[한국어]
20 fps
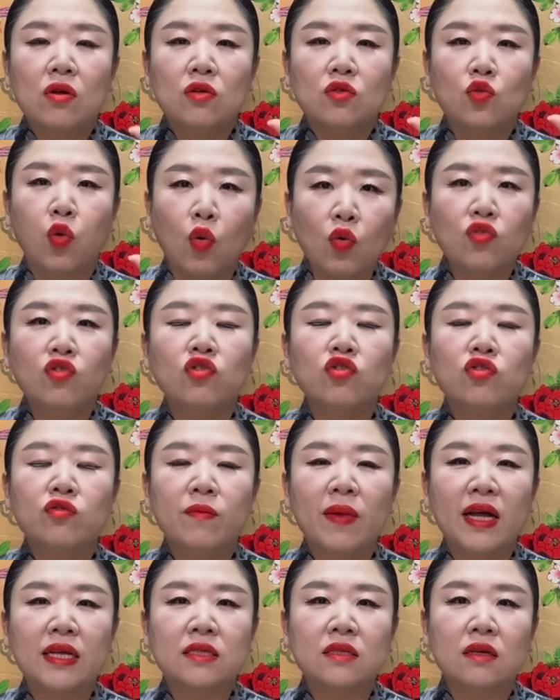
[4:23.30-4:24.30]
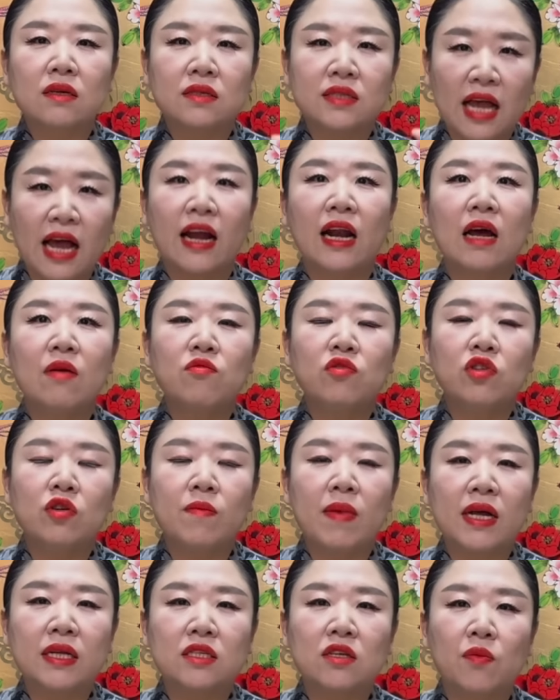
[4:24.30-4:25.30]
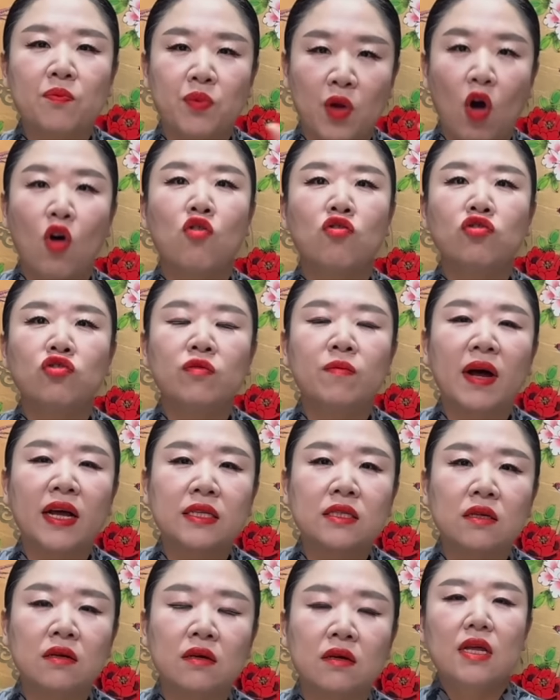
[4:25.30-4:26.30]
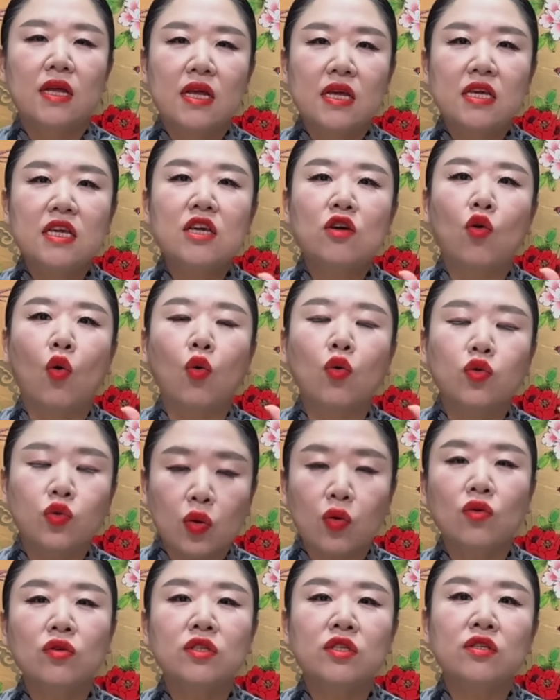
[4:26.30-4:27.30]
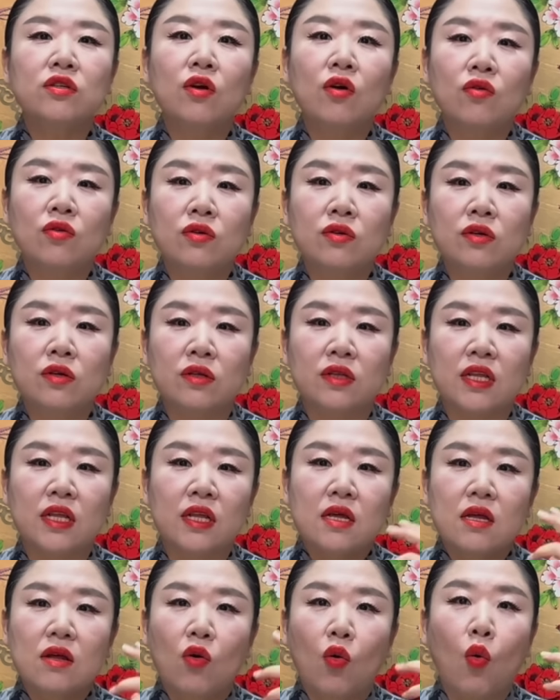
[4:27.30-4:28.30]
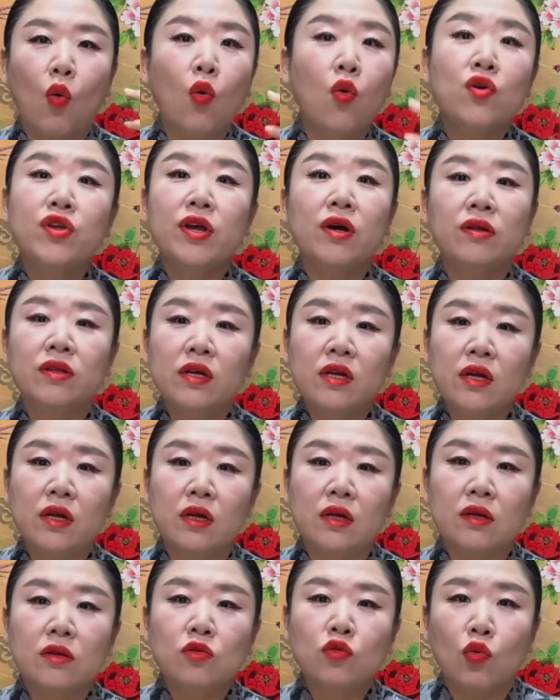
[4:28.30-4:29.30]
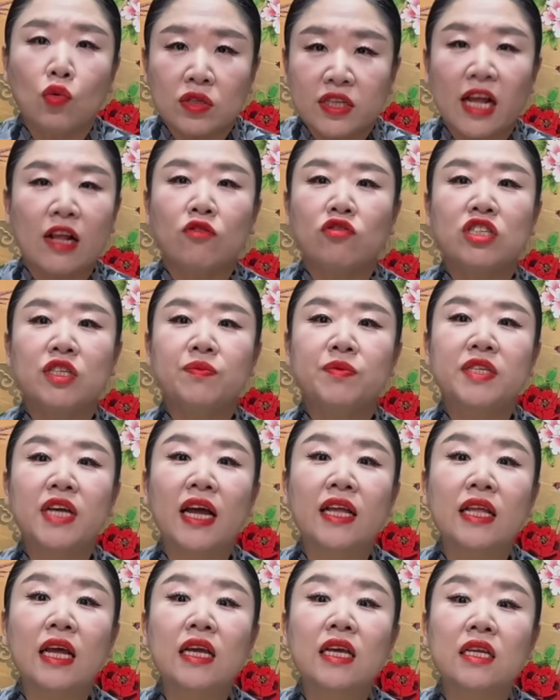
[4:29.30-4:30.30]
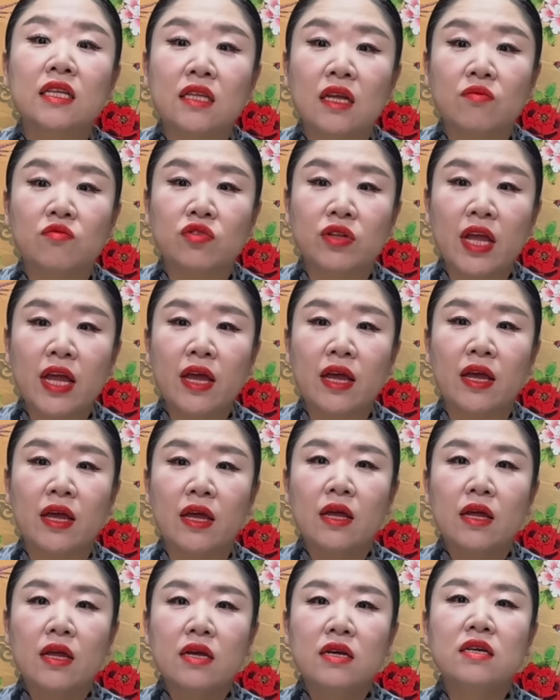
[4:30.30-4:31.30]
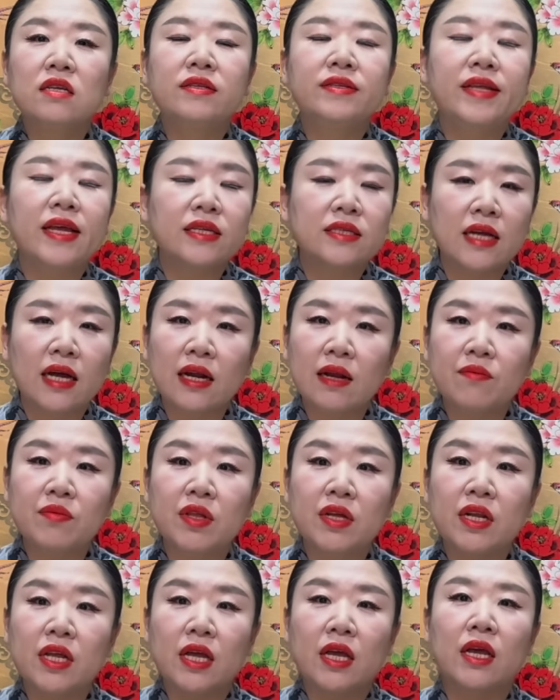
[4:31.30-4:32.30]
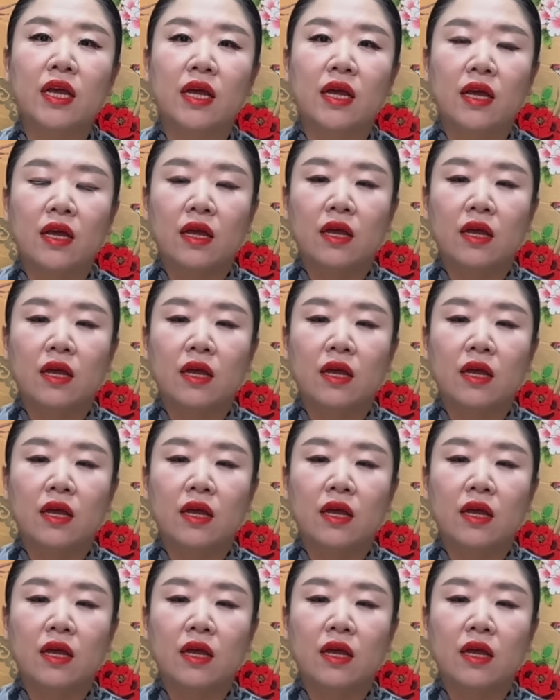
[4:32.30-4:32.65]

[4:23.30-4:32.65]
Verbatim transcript: 돈으로마저 사람으로마저 병으로마저 이 고통스러운 5년을 또 살고 싶지 않았기 때문에 그때 사람들이